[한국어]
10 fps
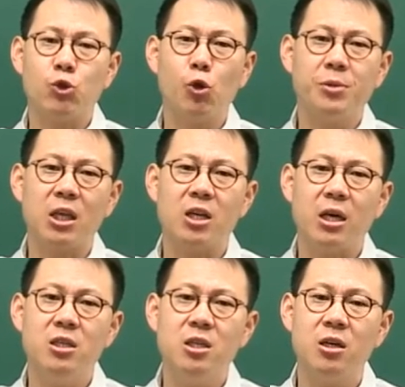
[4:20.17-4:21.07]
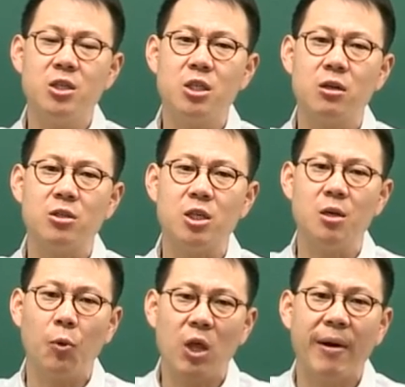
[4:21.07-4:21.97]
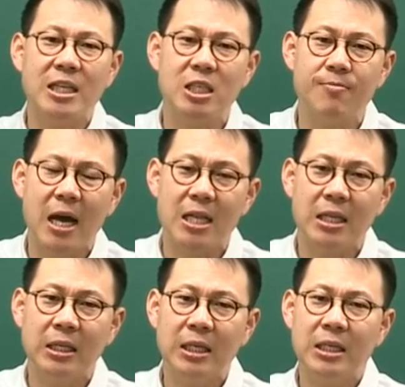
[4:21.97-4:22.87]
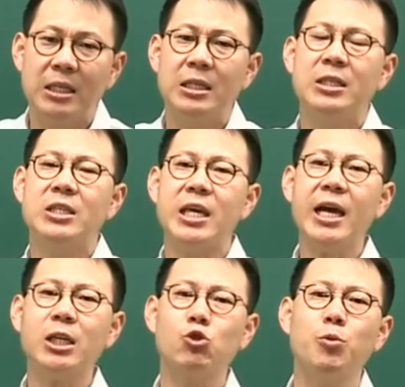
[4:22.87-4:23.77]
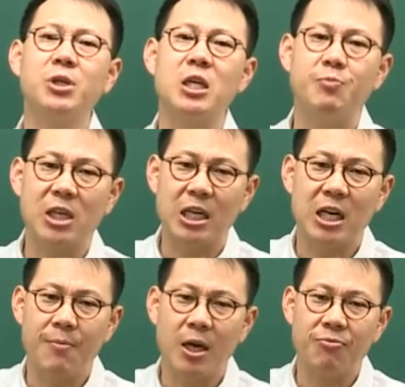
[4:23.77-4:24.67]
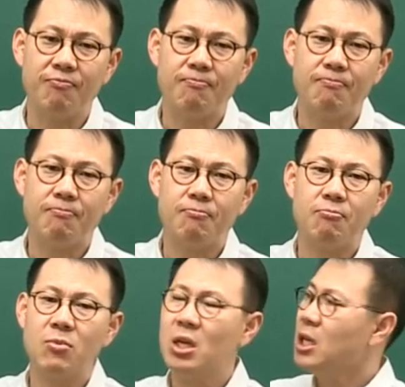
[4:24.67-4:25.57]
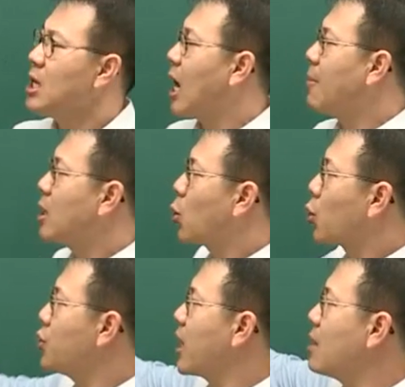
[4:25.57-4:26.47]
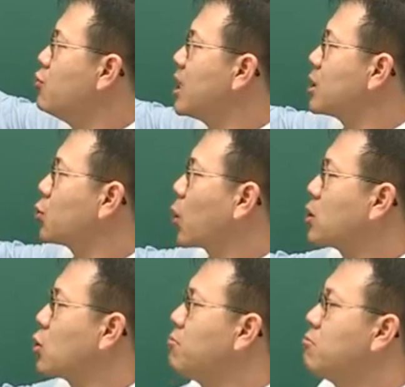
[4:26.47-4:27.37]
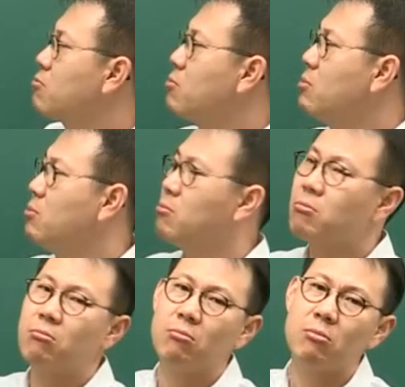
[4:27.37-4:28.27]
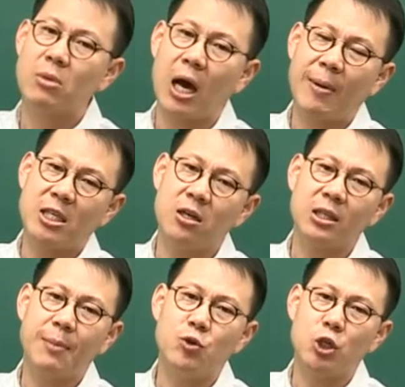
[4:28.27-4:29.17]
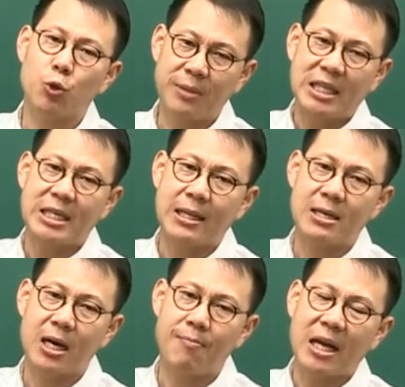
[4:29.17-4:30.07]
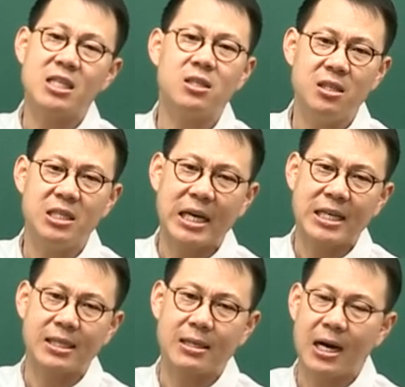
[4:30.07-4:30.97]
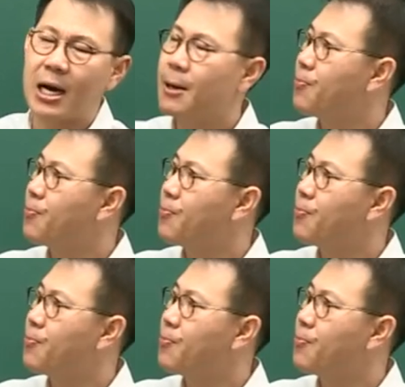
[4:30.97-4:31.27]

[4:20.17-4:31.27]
수험생들의 의견 청취를 못 해봤지만 제가 수험생 입장이라면 아마 이런 네 문제 정도가 좀 아마 정답률이 좀 낮지 않을까 많이 틀리지 않았을까